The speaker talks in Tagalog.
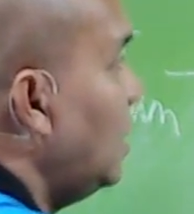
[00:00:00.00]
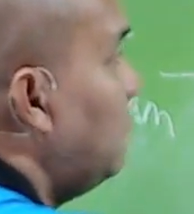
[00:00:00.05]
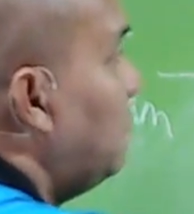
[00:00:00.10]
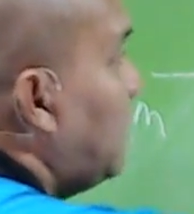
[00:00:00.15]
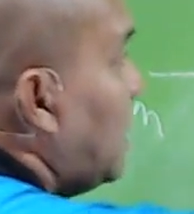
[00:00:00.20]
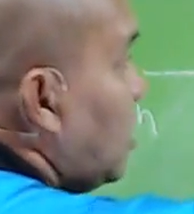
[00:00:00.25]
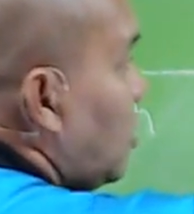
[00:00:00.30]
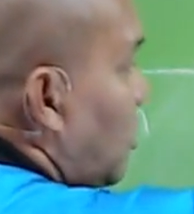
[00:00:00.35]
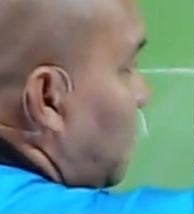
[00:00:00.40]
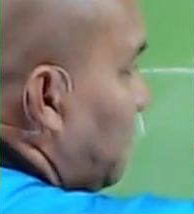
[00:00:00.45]

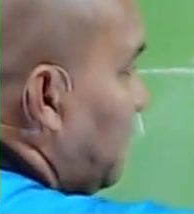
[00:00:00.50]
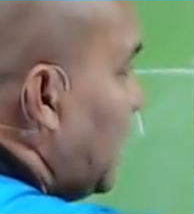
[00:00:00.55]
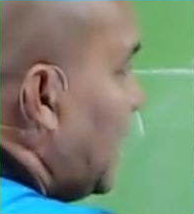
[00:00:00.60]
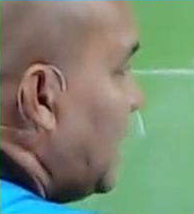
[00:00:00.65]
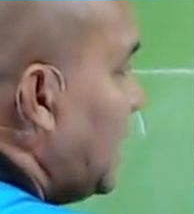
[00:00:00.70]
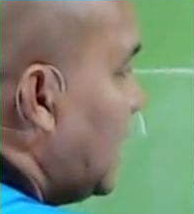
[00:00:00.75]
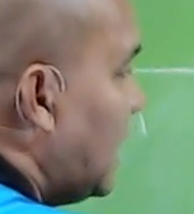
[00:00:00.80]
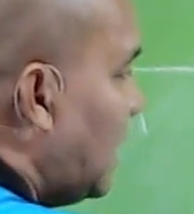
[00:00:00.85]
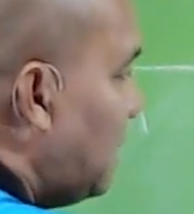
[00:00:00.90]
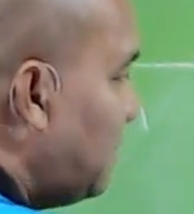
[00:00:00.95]

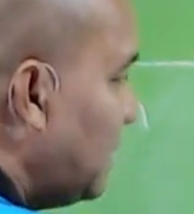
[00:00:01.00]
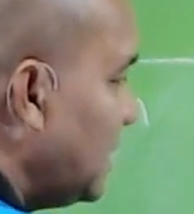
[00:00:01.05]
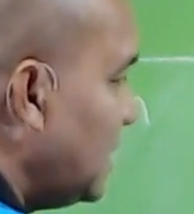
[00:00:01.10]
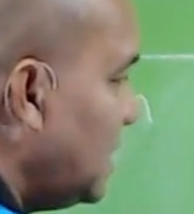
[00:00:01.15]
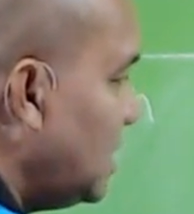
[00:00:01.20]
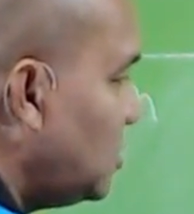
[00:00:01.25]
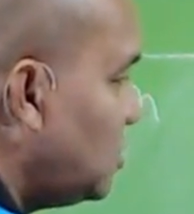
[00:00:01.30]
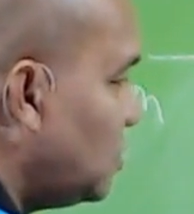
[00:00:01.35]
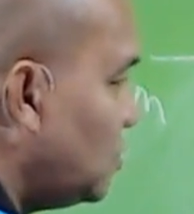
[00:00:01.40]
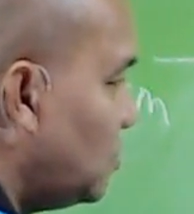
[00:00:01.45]
Mag-comply ka,
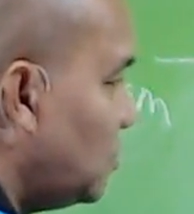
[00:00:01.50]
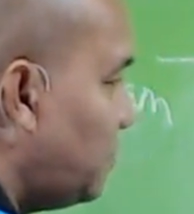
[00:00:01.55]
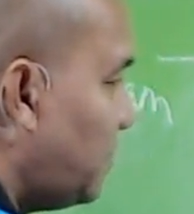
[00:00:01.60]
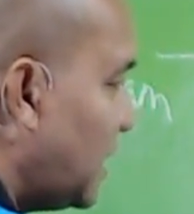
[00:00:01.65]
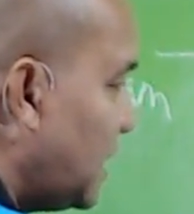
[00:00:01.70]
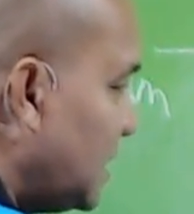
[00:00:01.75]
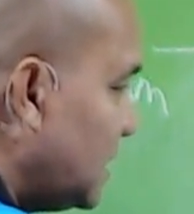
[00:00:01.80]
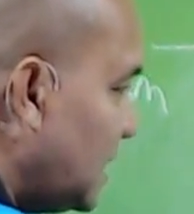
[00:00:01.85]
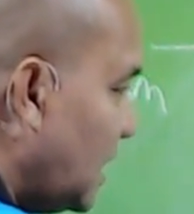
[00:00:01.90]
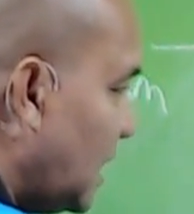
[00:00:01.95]
mag-i-issue pa
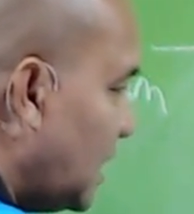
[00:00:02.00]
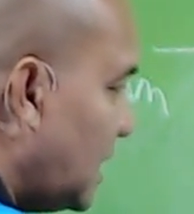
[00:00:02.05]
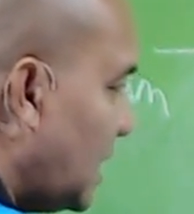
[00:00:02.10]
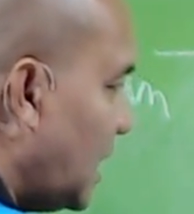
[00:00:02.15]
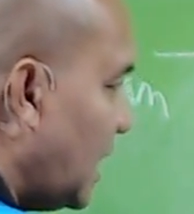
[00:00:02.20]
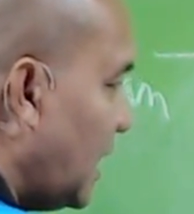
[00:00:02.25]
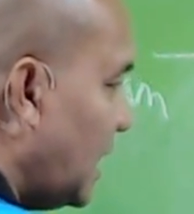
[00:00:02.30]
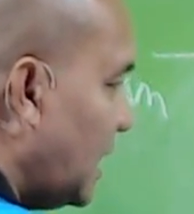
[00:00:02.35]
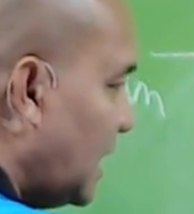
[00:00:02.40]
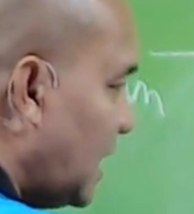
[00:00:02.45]
rin sila
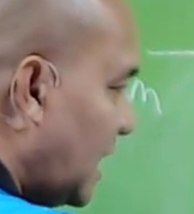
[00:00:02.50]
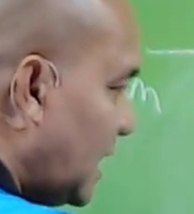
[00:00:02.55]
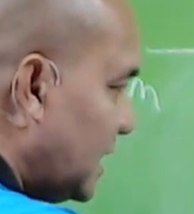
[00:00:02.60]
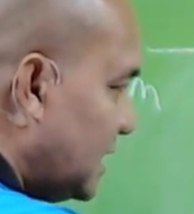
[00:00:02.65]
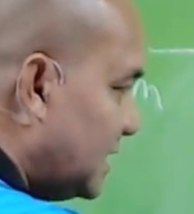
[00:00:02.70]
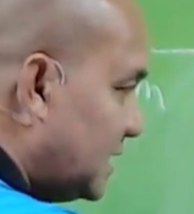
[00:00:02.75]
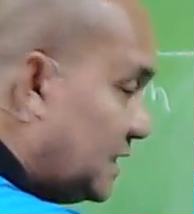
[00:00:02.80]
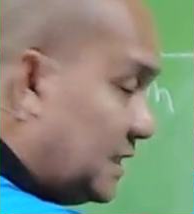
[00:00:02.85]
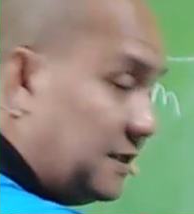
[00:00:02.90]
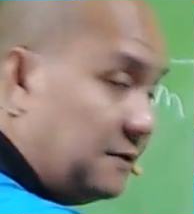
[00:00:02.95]
ng
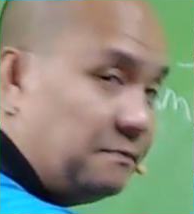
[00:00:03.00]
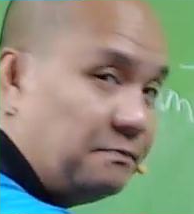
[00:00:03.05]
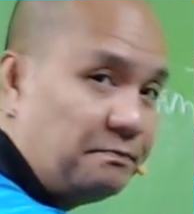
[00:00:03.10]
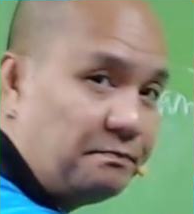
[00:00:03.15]
NIC.